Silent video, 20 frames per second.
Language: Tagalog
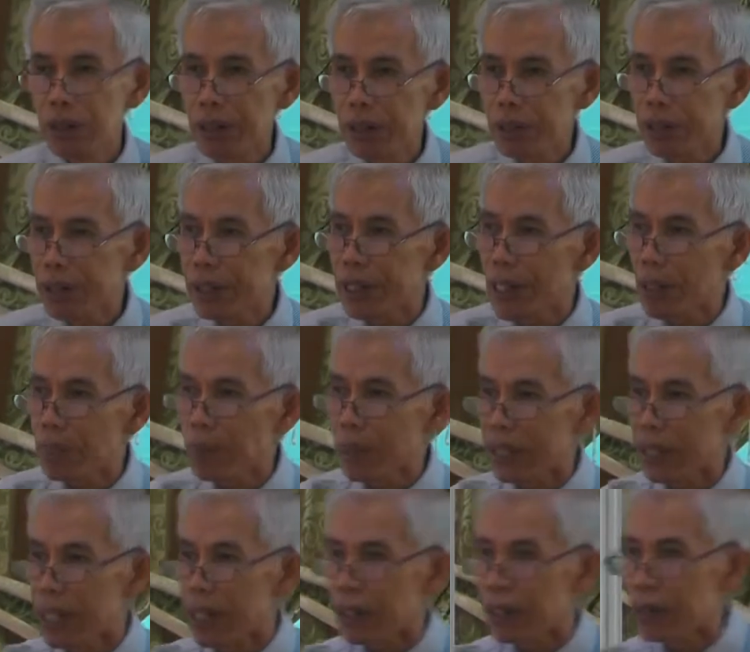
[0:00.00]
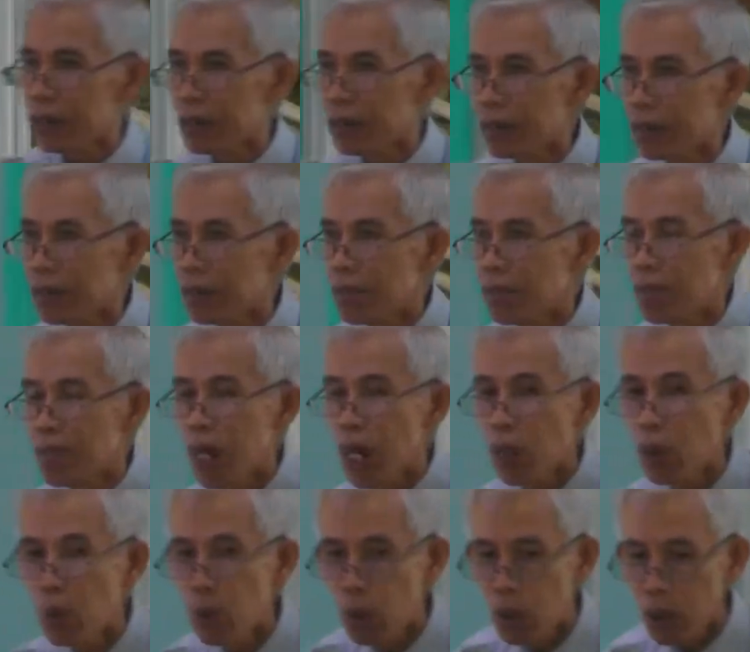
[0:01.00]
hindi dapat tayo
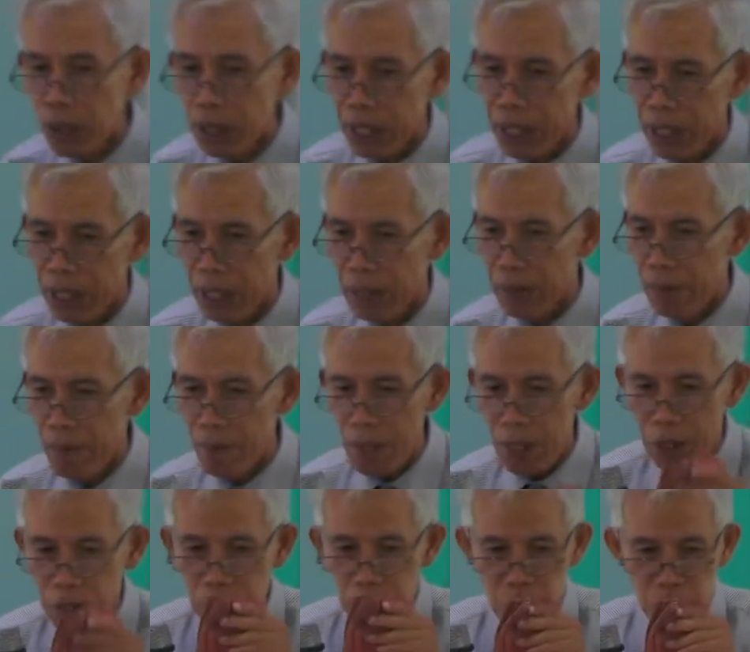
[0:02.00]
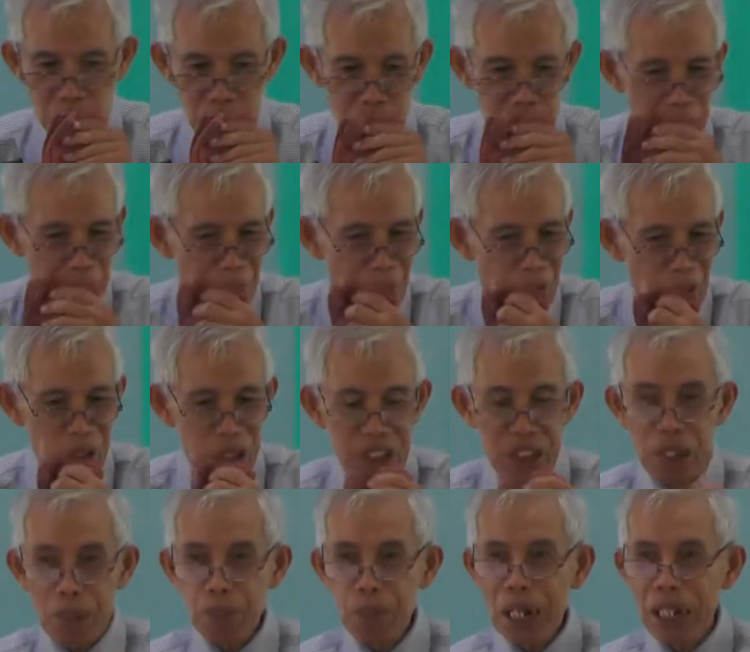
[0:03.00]
mag-worry.
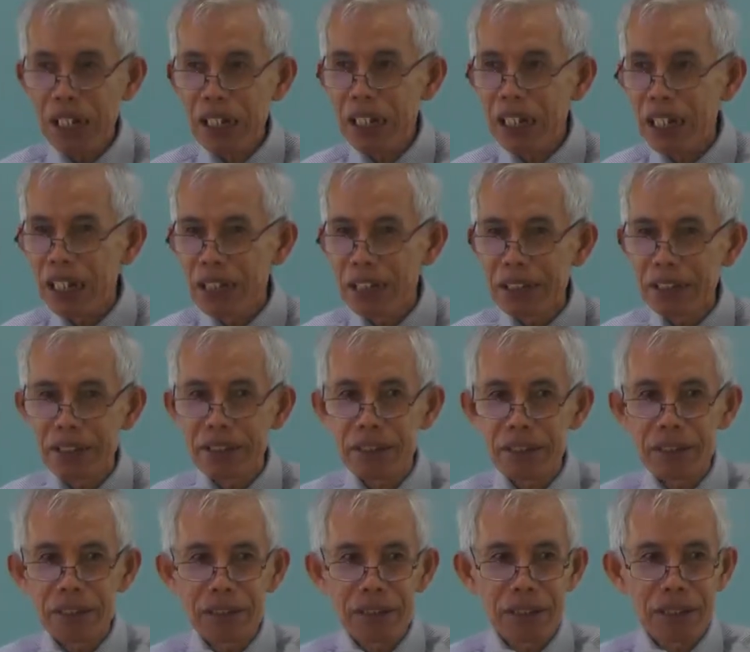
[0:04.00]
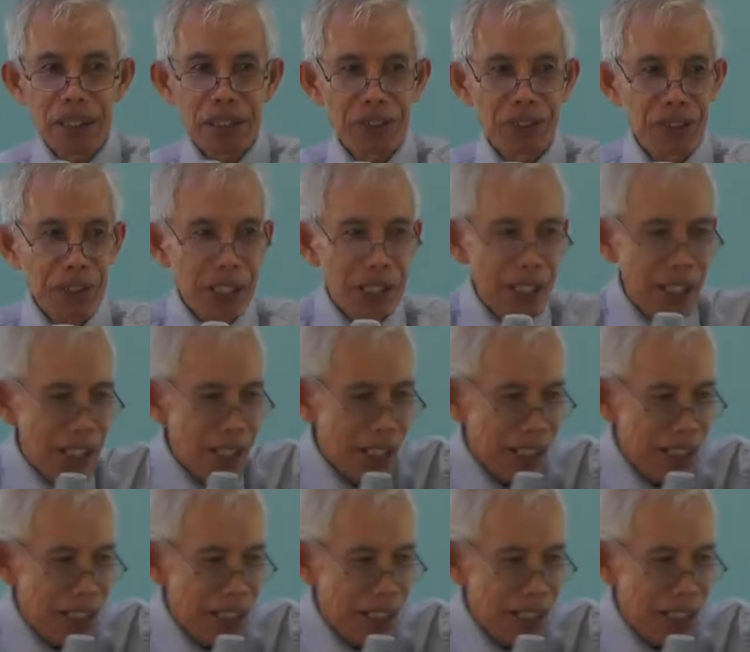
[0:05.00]
Sapagkat nandyan na